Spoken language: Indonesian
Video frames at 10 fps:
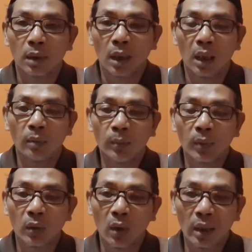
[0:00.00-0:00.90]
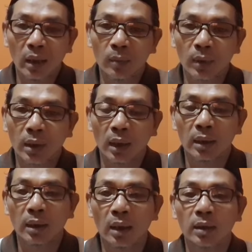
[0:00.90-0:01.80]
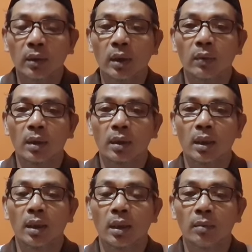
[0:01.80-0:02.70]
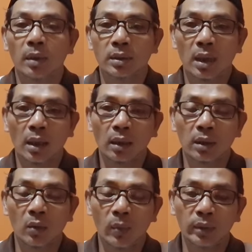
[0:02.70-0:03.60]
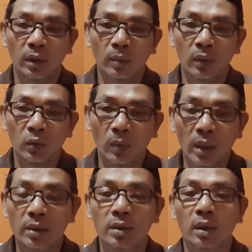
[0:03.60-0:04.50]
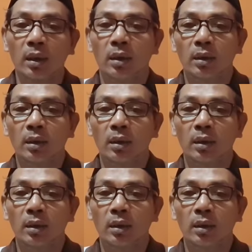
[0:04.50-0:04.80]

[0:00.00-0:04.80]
mengalami penolakan berkali-kali oleh warga masyarakat Kabupaten Banyumas